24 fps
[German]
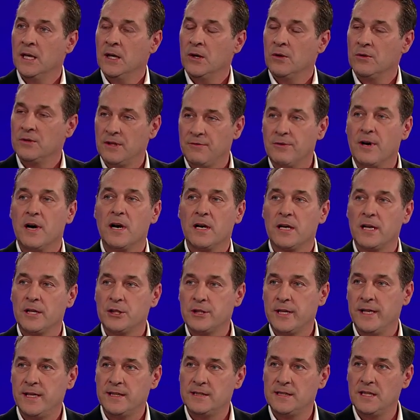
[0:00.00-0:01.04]
Und die Frage
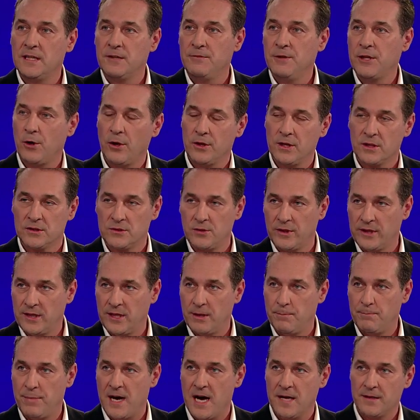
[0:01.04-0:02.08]
stellt sich, wie können
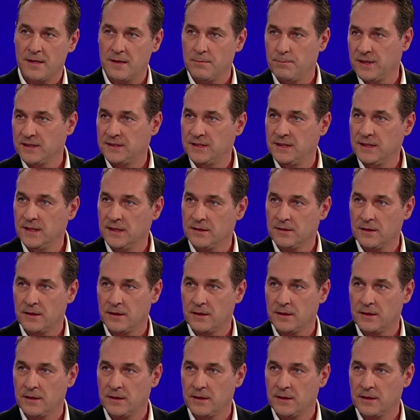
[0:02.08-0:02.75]
solche Pannen passieren?